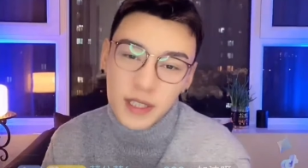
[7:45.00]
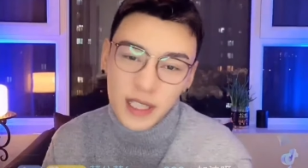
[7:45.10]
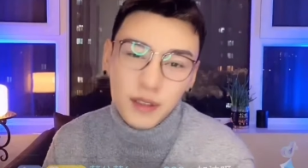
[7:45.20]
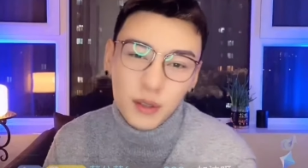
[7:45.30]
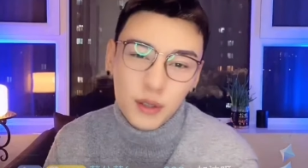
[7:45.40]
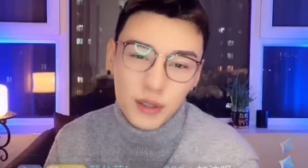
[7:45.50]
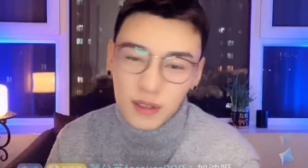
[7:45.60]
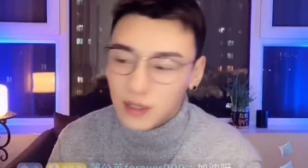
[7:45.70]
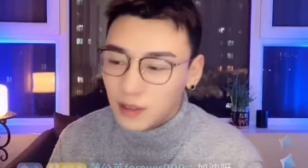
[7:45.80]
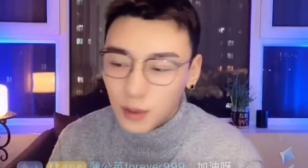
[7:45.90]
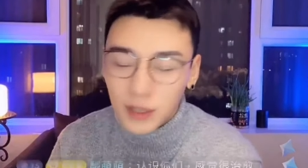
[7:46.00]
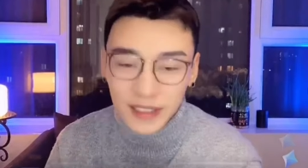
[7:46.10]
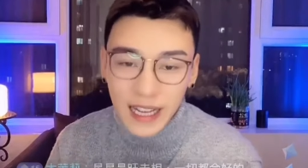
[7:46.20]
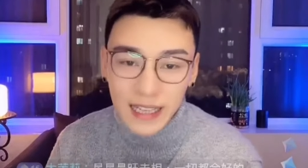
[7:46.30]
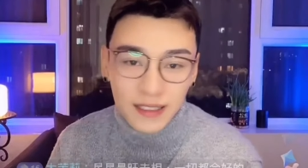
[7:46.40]
人真的都很
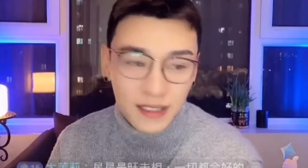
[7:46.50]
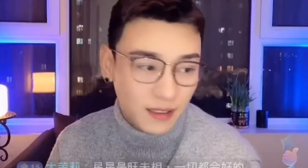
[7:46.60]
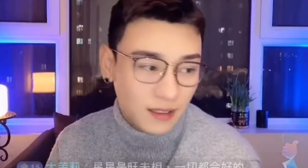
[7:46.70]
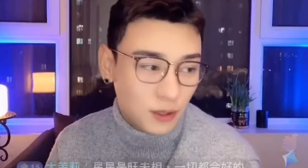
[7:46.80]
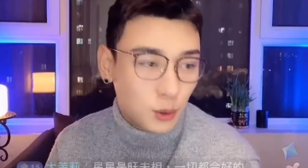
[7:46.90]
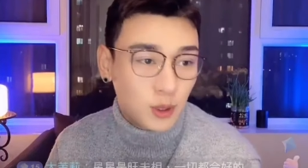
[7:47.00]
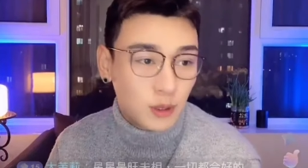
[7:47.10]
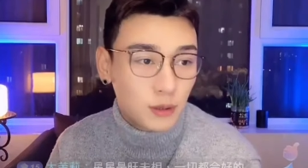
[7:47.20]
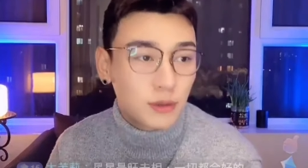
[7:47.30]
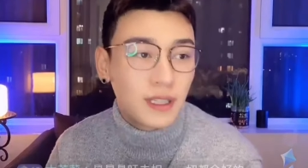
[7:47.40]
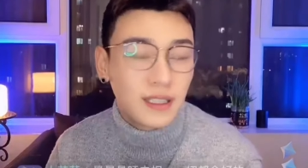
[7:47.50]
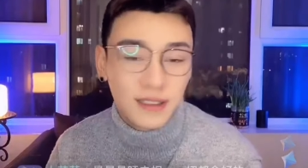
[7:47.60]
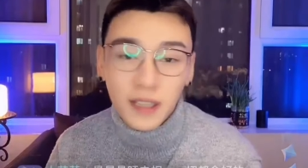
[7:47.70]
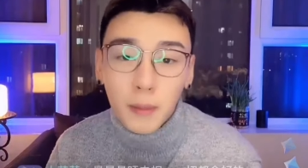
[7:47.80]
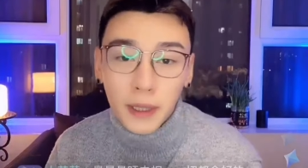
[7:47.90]
贪心，就就算
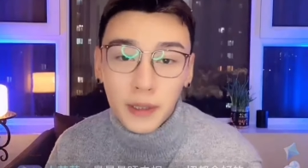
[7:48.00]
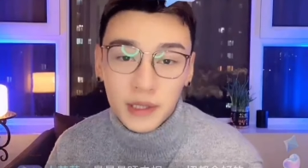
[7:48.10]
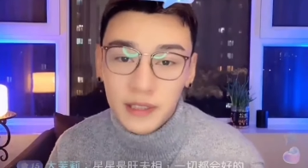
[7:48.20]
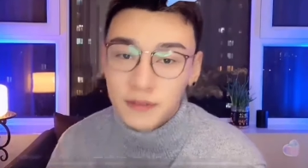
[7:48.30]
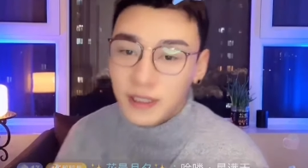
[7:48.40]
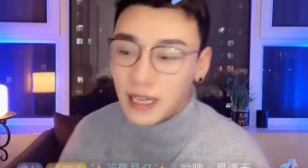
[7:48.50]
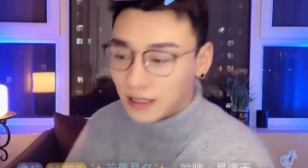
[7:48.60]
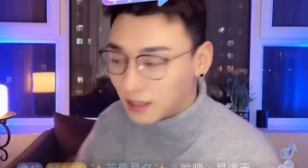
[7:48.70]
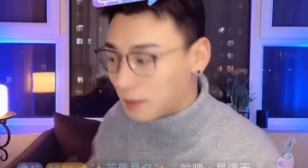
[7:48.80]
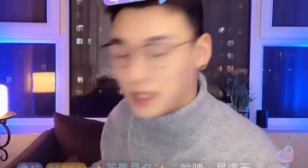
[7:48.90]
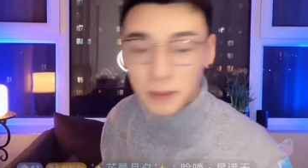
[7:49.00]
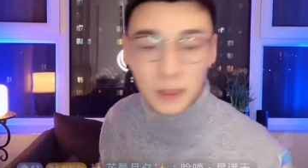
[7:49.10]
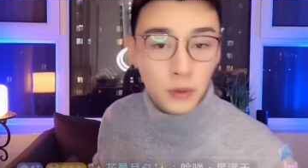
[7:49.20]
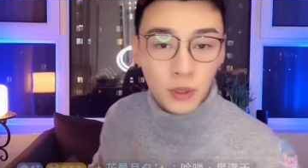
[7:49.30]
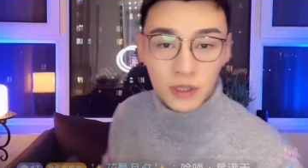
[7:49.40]
你特别有幸福感，特别特
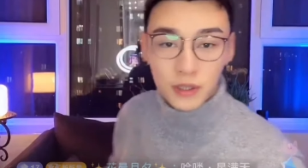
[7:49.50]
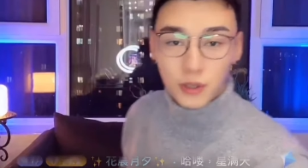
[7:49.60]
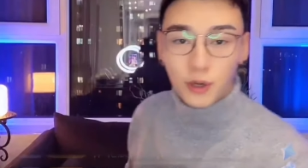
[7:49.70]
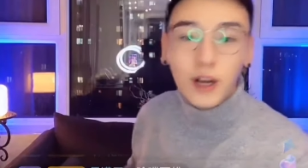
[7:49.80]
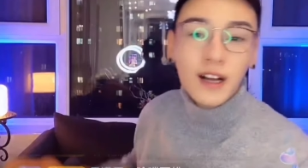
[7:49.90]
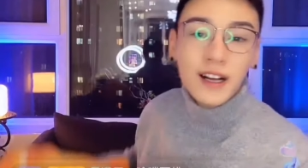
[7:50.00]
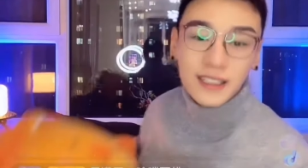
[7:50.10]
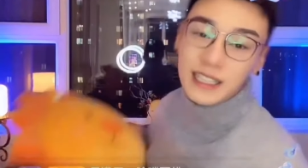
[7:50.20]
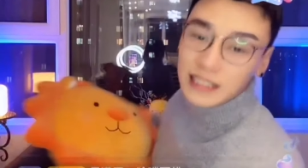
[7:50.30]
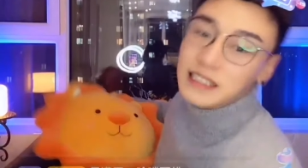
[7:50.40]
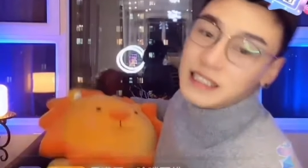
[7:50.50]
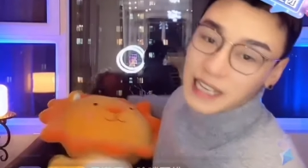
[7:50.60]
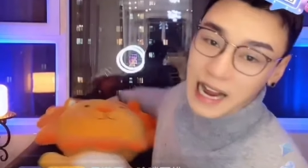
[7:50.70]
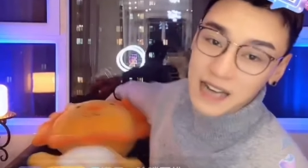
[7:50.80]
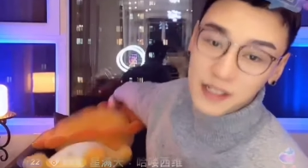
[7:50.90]
别多的时候，但是你
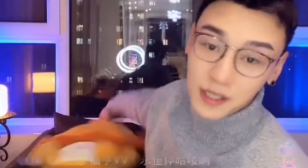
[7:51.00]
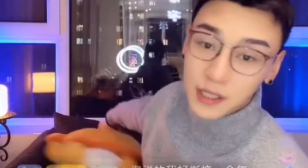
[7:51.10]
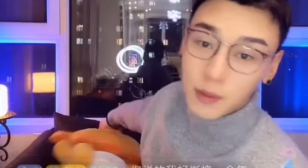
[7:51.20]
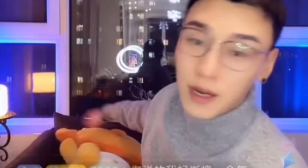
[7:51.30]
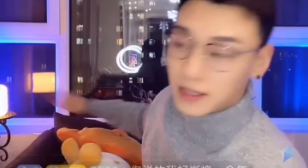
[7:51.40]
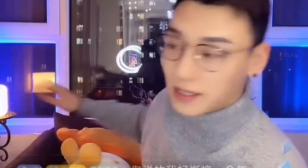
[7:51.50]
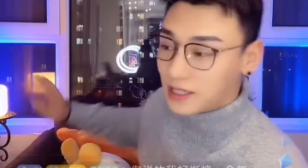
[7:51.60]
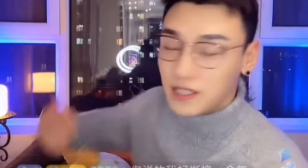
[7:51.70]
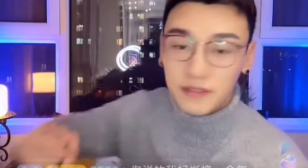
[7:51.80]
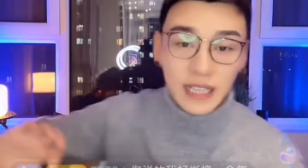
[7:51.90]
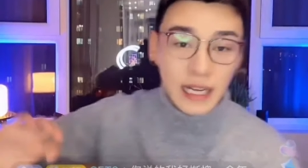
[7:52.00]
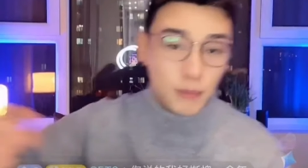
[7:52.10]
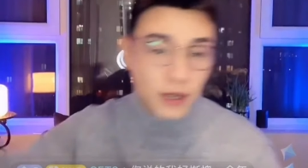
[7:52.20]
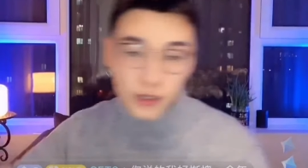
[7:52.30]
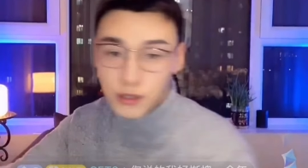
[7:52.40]
还是希望你的幸福感
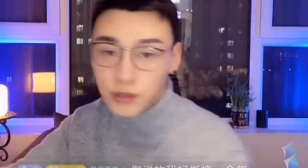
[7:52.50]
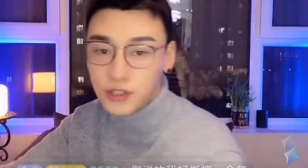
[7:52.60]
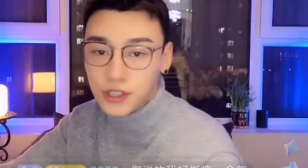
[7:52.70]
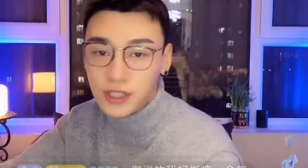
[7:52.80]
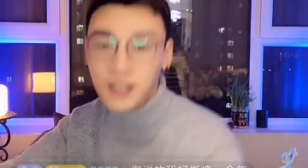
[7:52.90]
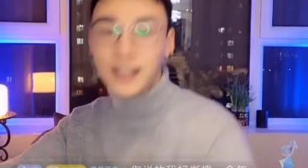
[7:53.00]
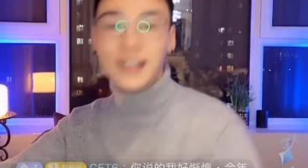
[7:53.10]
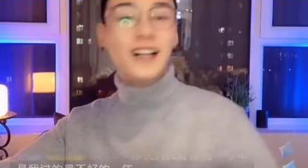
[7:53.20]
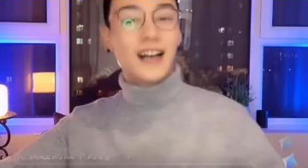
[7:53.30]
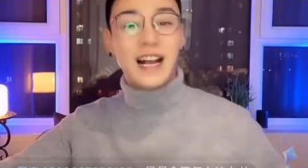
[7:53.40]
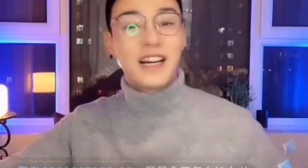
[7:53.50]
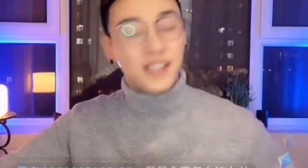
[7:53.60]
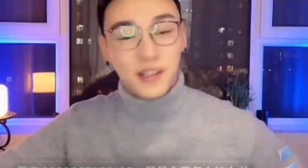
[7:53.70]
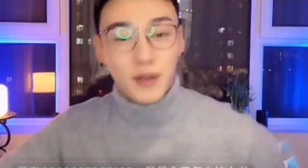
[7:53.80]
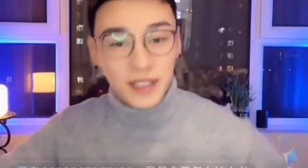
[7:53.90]
不要消失，还是
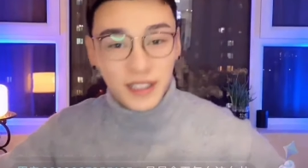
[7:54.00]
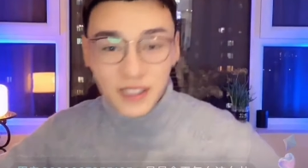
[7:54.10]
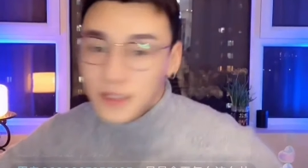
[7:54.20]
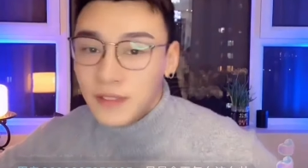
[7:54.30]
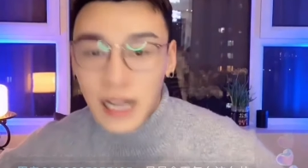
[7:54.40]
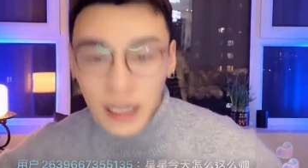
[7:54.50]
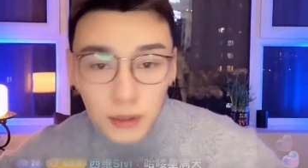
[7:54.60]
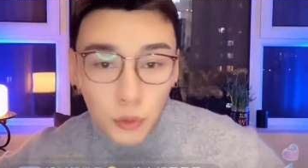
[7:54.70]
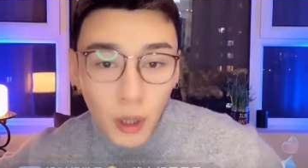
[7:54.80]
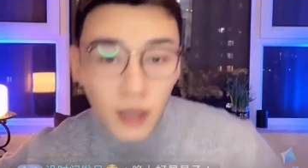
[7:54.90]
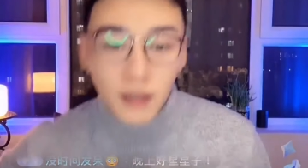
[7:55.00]
希望你的幸福感更多。